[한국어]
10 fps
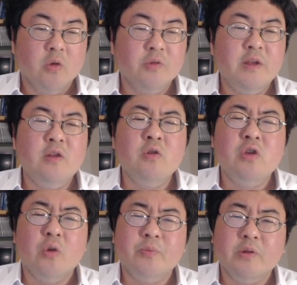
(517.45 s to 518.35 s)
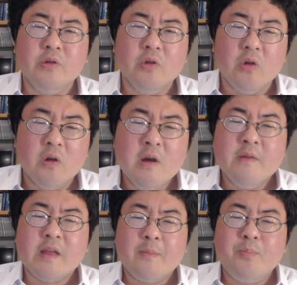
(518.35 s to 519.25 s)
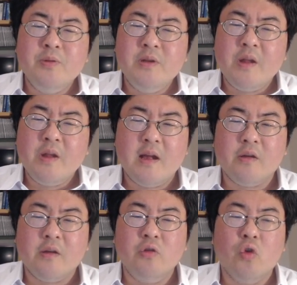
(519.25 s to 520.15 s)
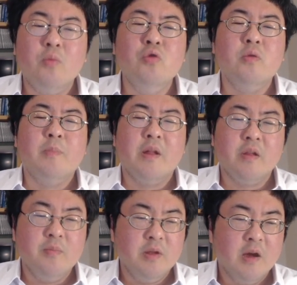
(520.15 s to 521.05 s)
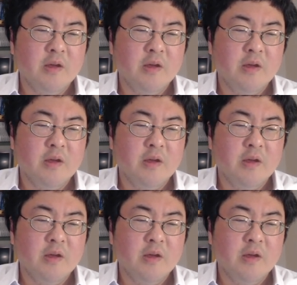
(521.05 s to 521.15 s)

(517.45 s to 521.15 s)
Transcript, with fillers: 근데 이런 기업들은요, 나쁜 일이 생길 가능성이 너무 많습니다.